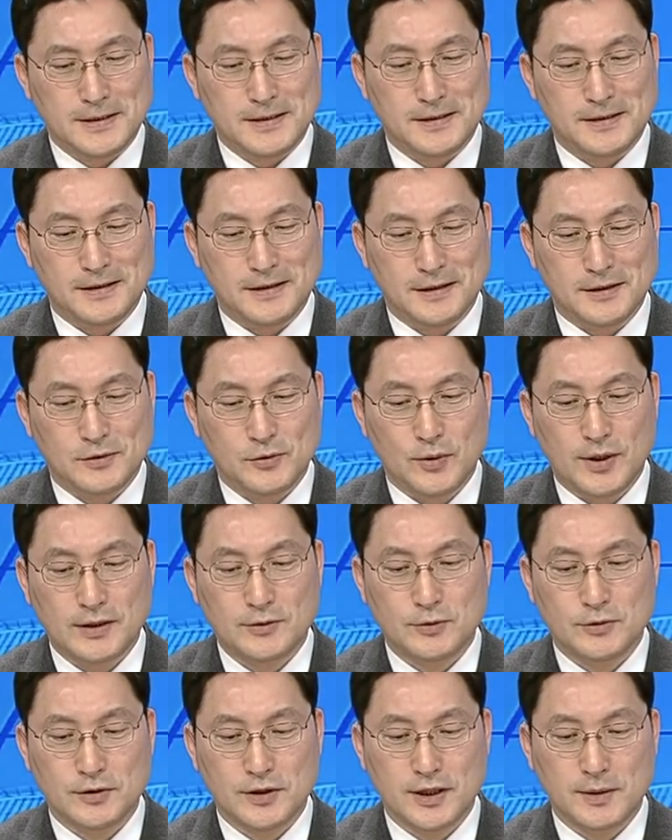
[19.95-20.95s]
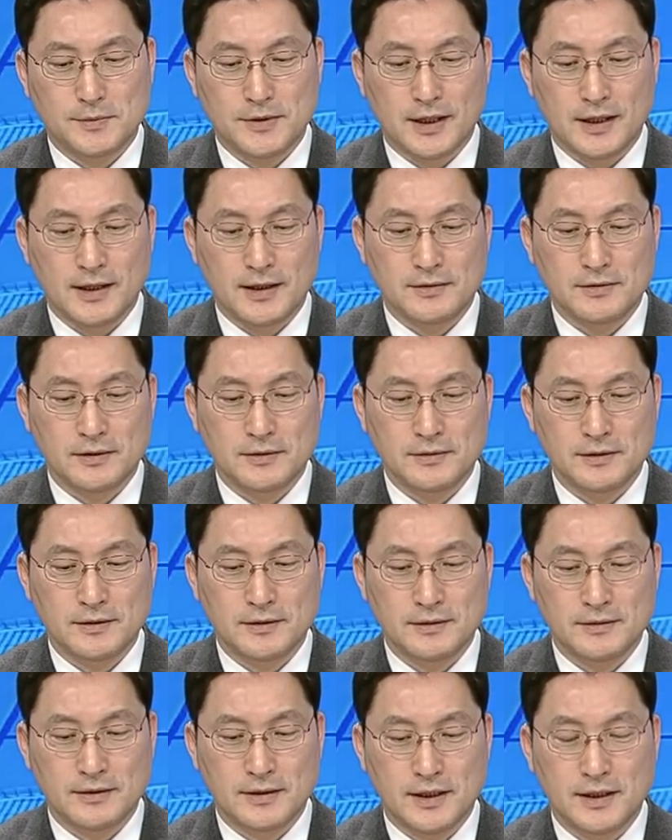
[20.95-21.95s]
아, 소액주들
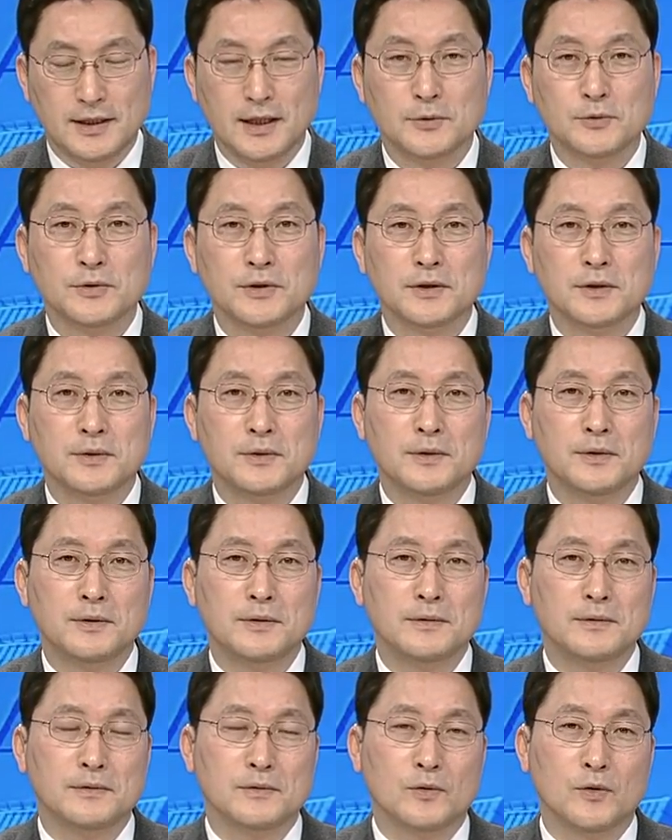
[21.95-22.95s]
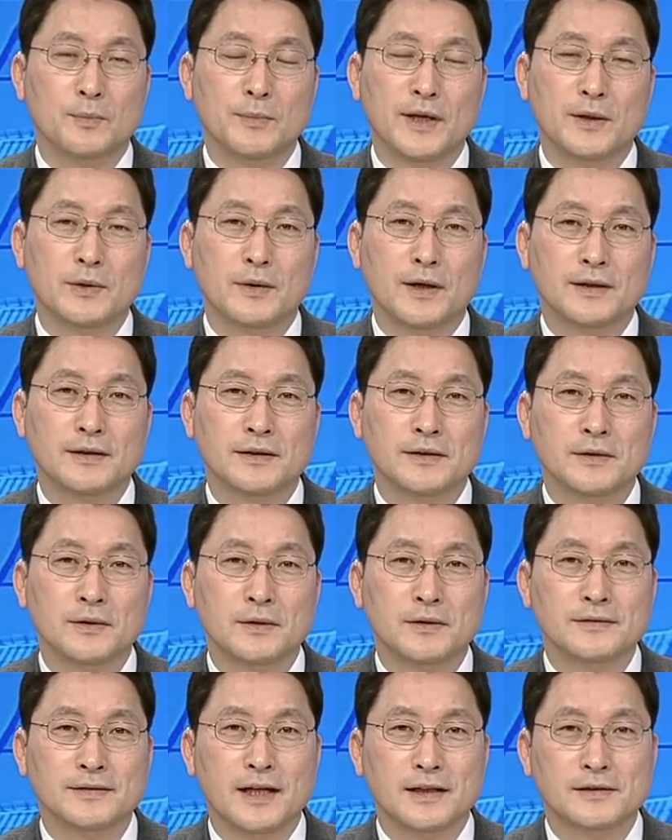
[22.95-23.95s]
입장에서는 기대도 있고 공매도 같은
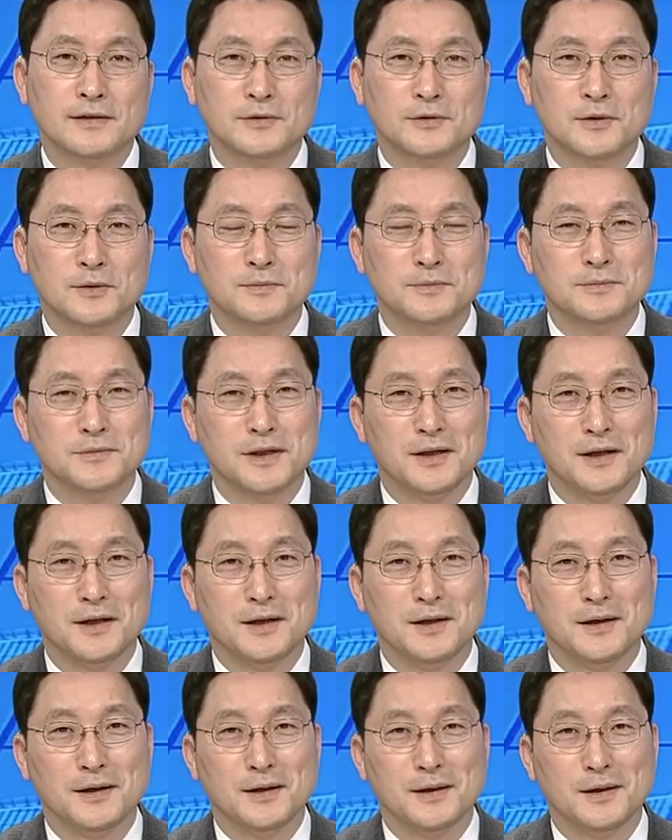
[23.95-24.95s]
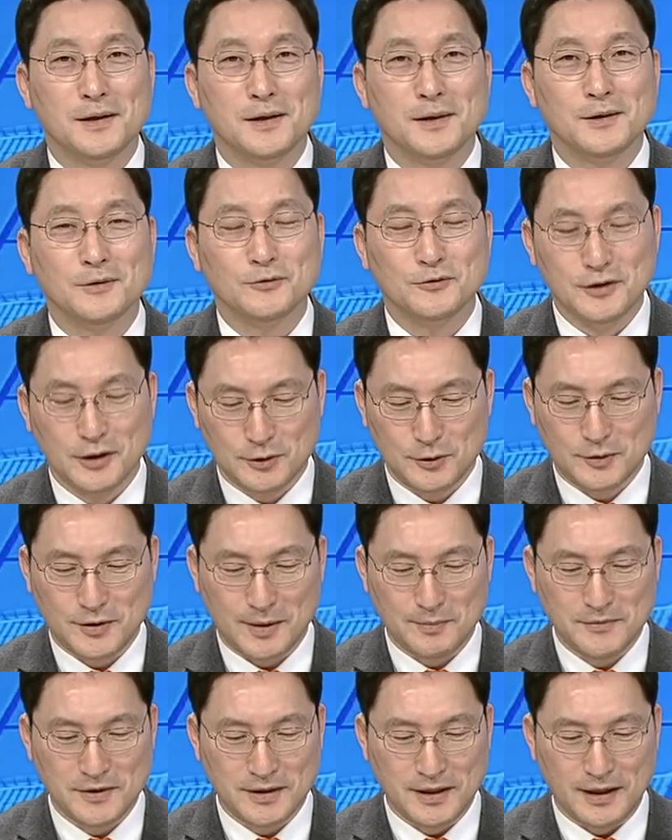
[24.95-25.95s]
경우는 사실 좀 아, 우려도
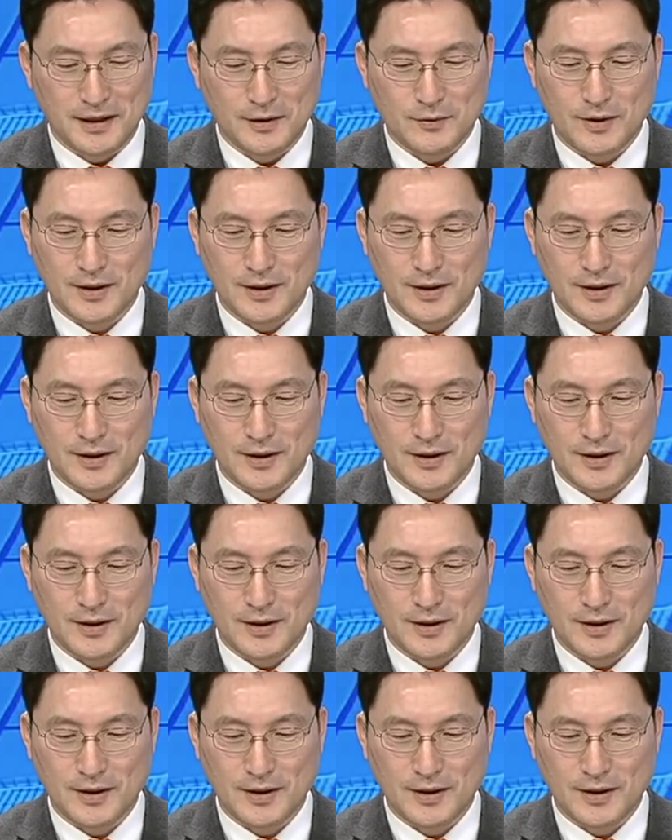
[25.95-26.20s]
됩니다.